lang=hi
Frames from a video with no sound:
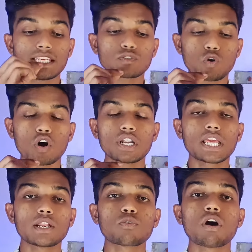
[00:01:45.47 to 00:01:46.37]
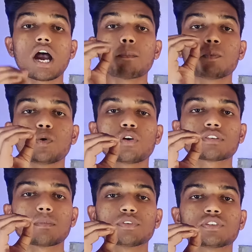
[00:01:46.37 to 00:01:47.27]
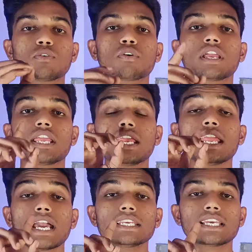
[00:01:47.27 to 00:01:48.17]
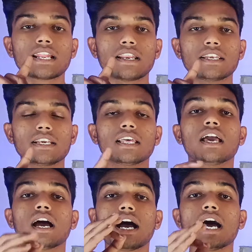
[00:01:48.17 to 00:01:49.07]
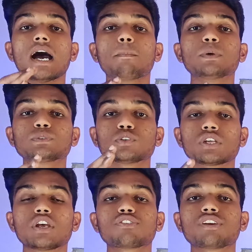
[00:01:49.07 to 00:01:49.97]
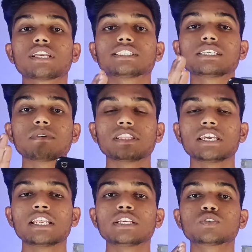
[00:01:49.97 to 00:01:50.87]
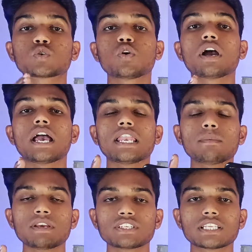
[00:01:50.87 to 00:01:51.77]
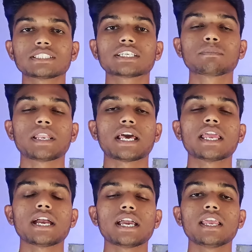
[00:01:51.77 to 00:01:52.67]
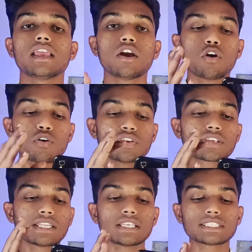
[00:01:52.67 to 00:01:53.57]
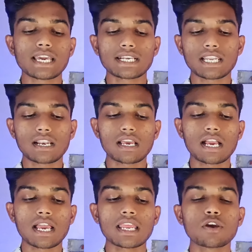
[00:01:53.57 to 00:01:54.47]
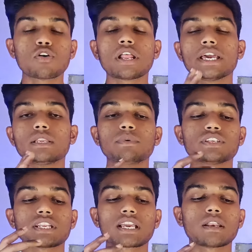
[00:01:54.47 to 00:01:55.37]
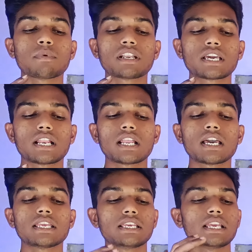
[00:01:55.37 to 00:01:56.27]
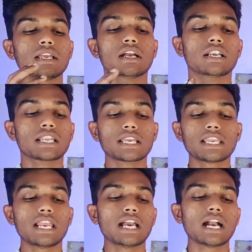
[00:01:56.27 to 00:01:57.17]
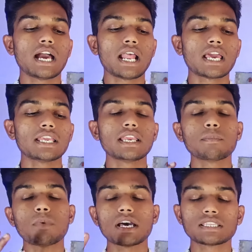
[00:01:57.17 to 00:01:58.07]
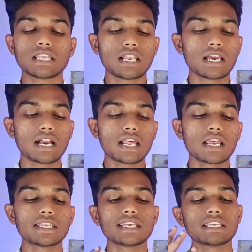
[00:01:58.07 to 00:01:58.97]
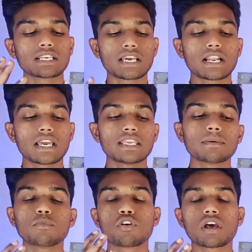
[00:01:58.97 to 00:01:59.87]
इस कंटेंट को आप लोग समझते हो ए आई जनरेटेड हाँ आप लोग सोच रहे हो कि किसी बंदे ने इसको एनिमेशन से बनाया है और इसके अंदर चैरेक्टर लगाए हैं और एनिमेशन कन्वर्ट कर रहा है ये टंकी लगा रहा है ये बातर लगा रहा है ये जे कर रहा है ये वो